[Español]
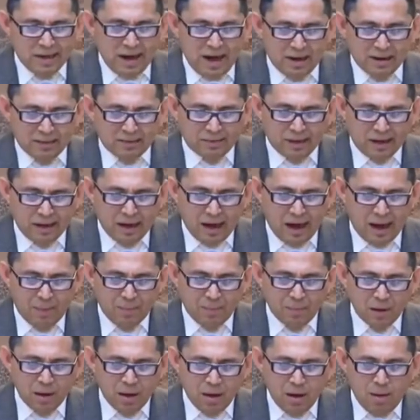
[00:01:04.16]

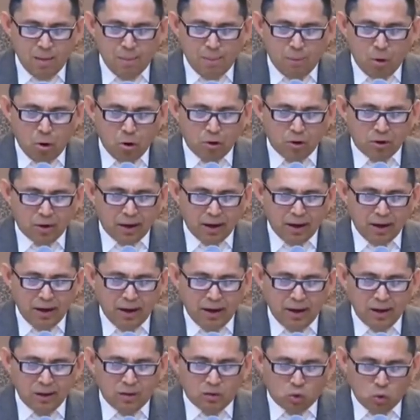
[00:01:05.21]
enseñártela,
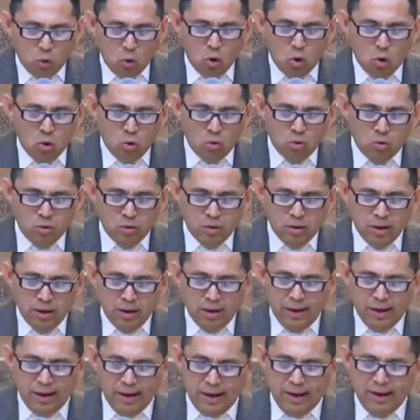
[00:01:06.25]
porque tú
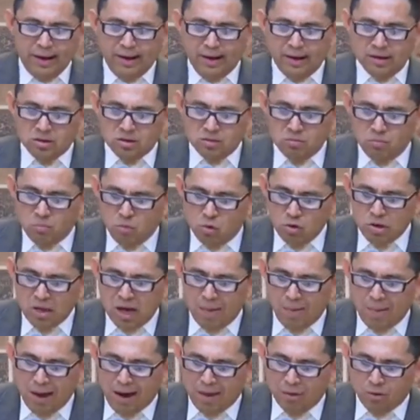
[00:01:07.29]
eres
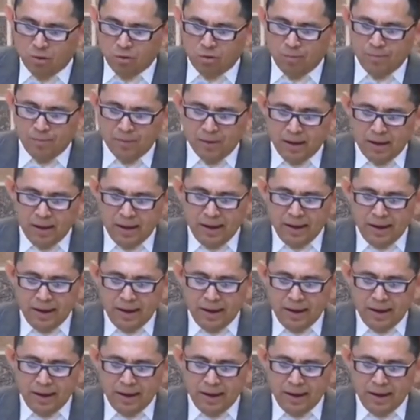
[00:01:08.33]
muy amado.